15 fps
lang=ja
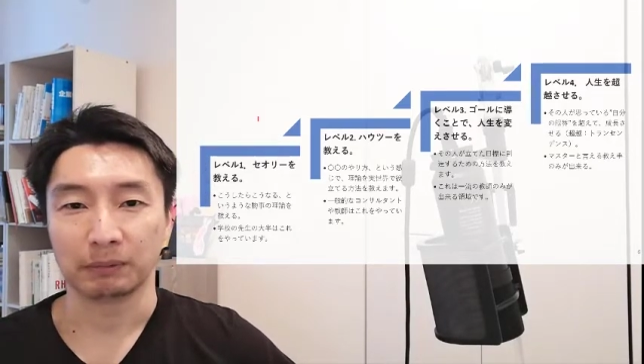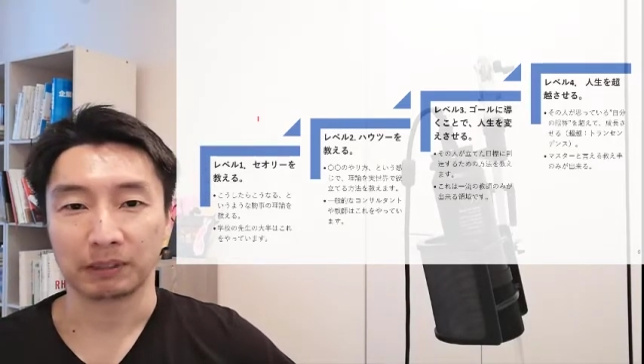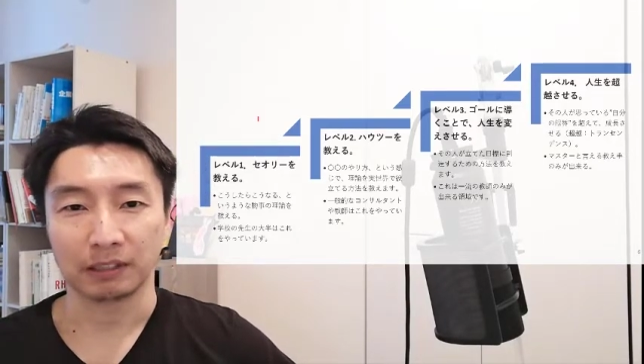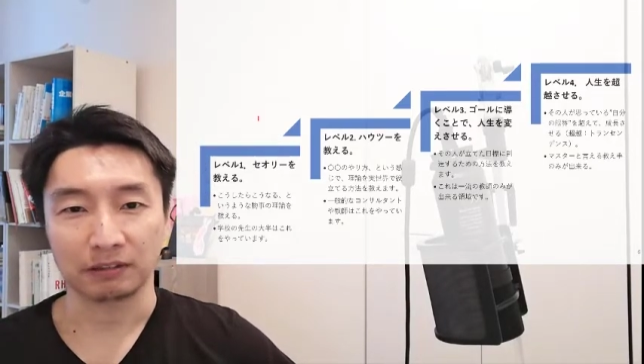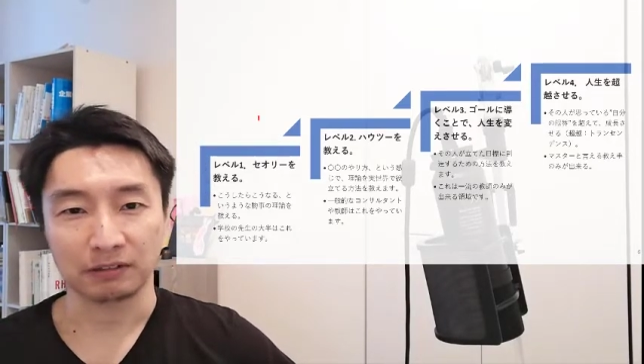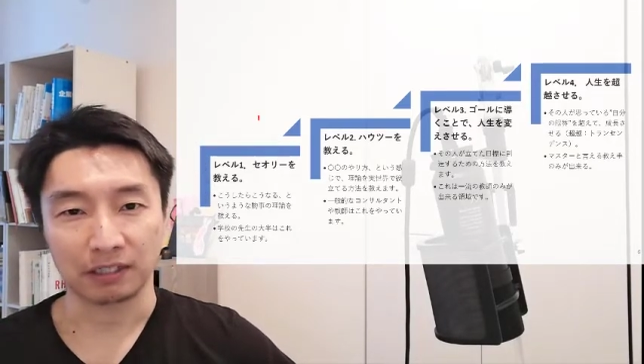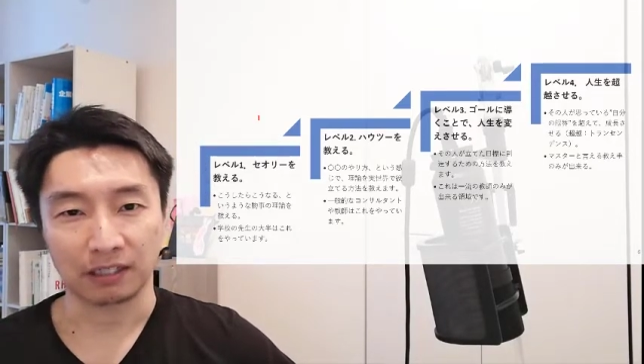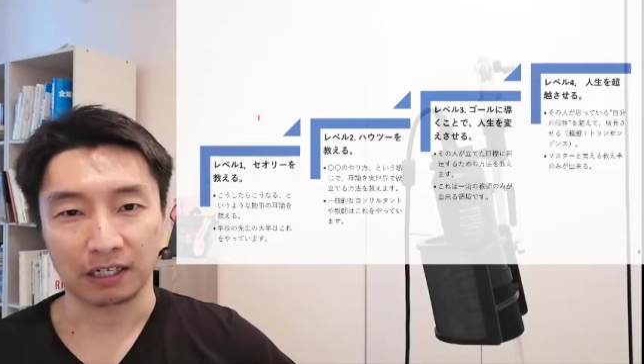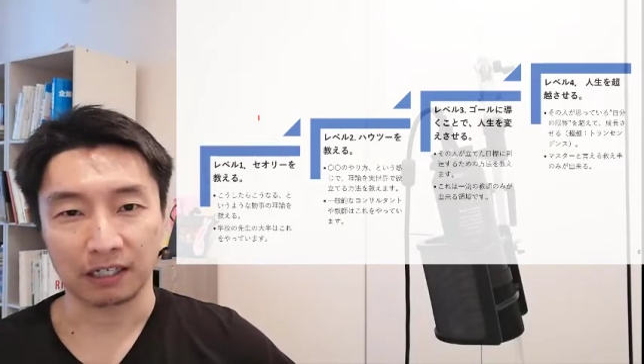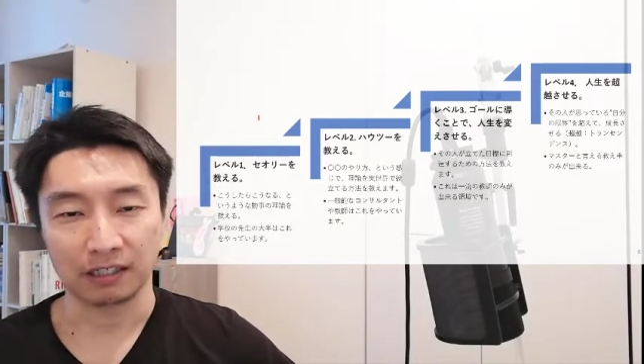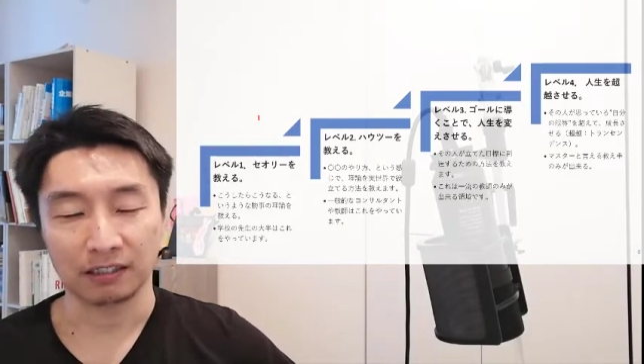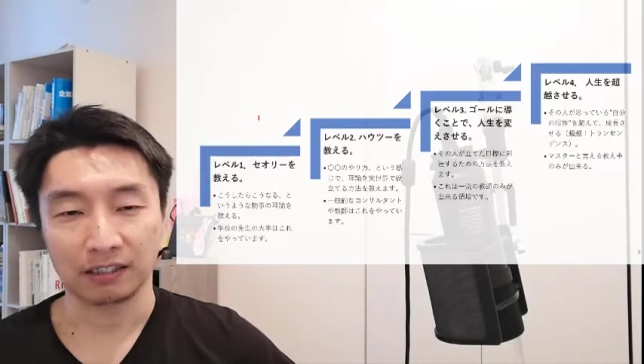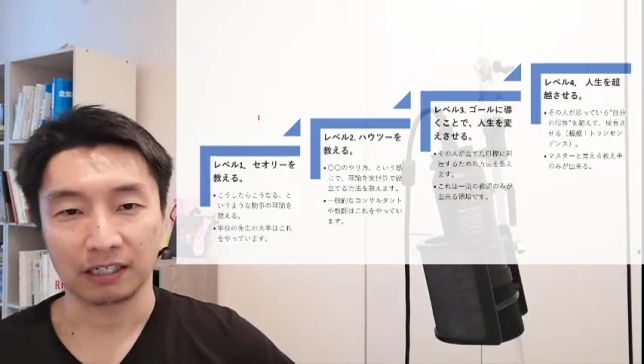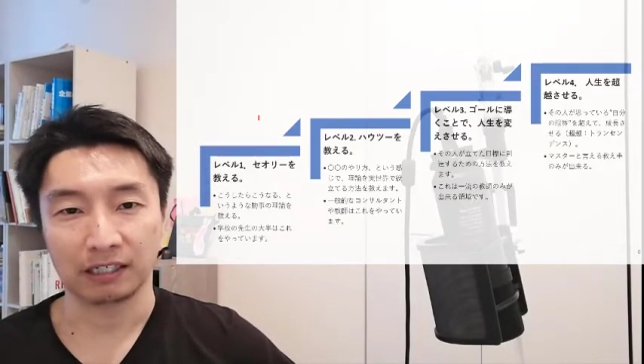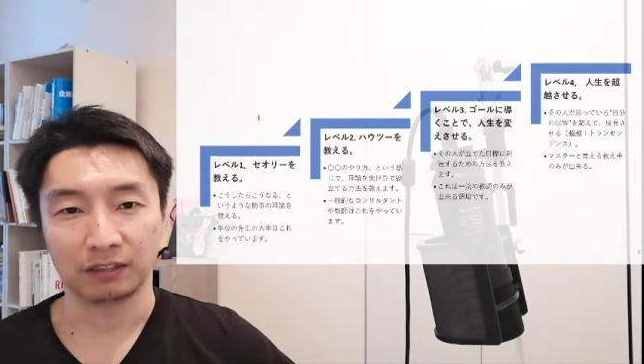確か
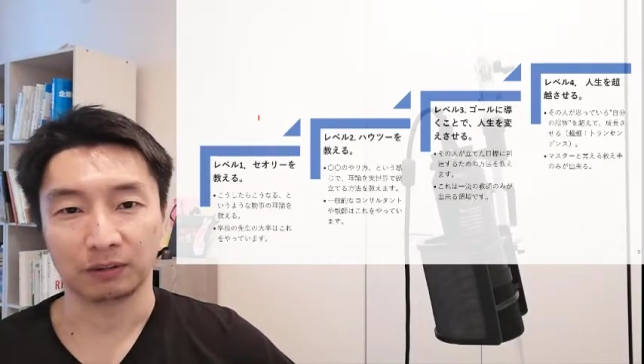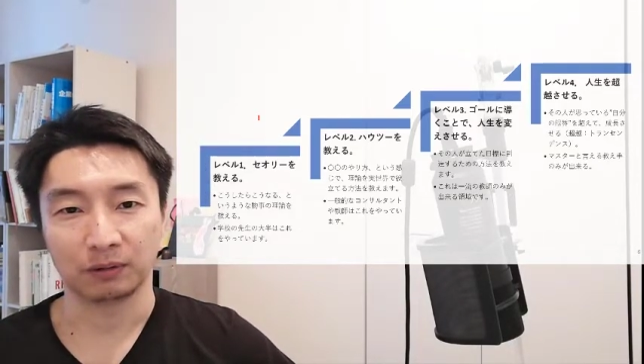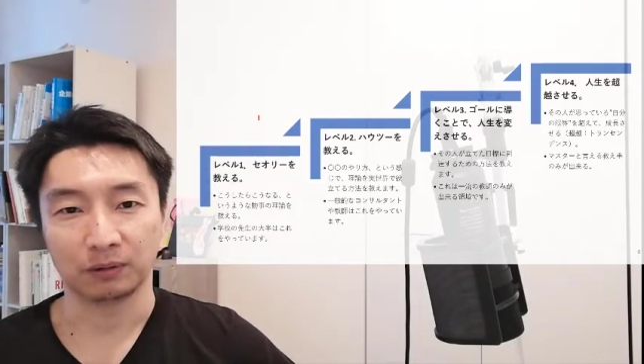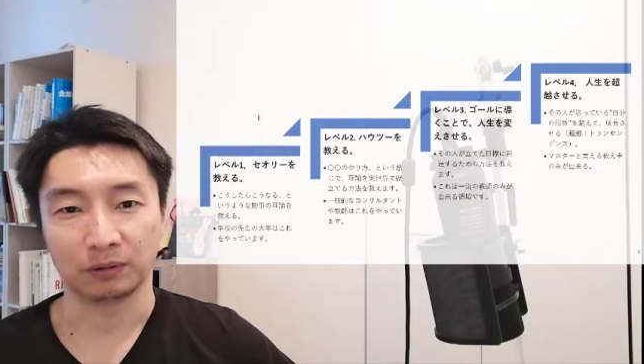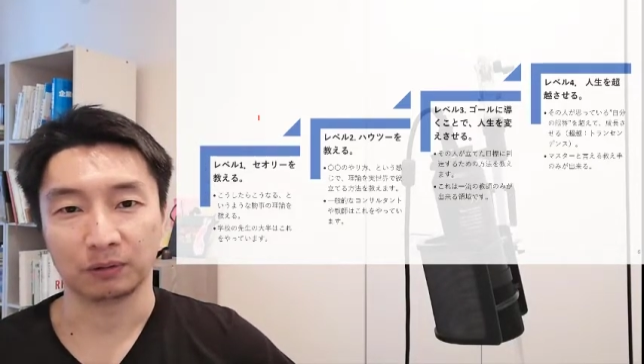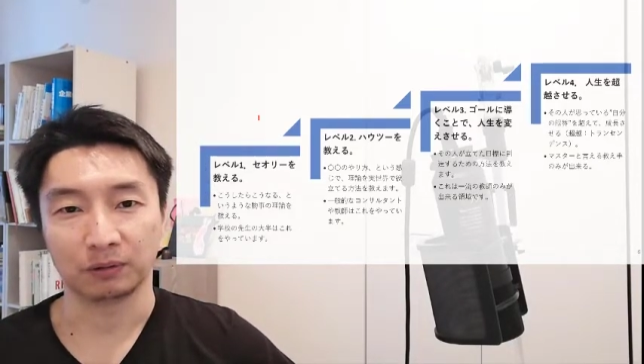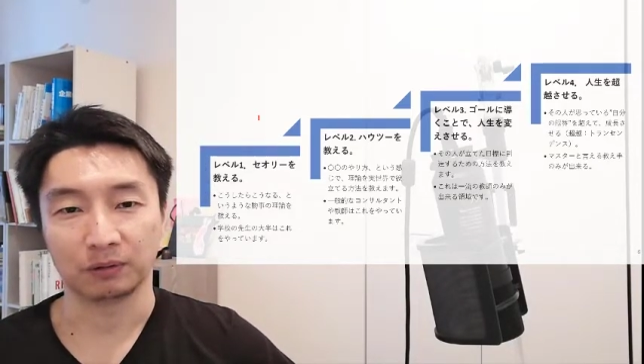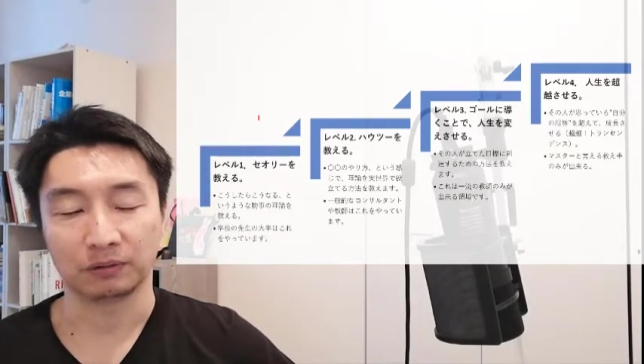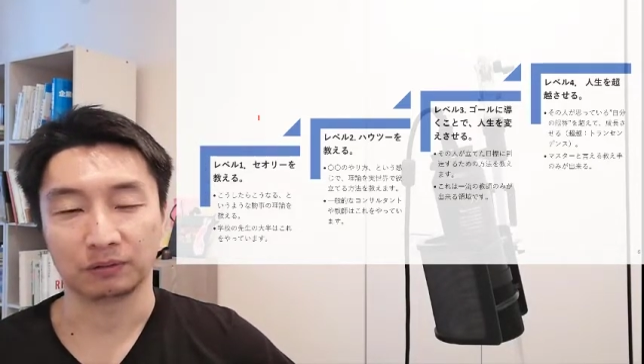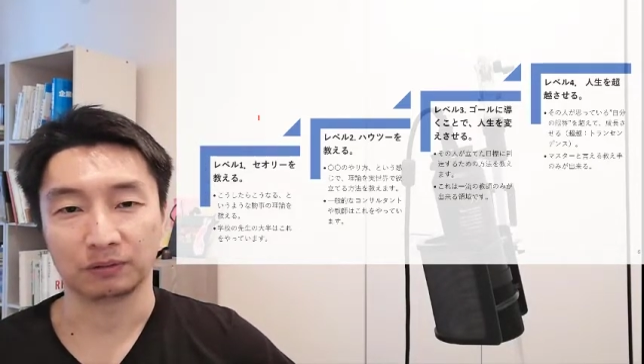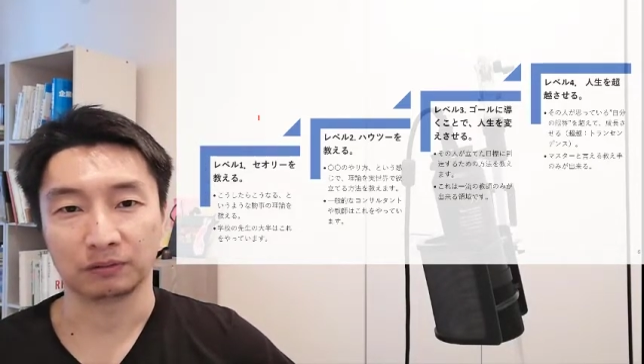海外の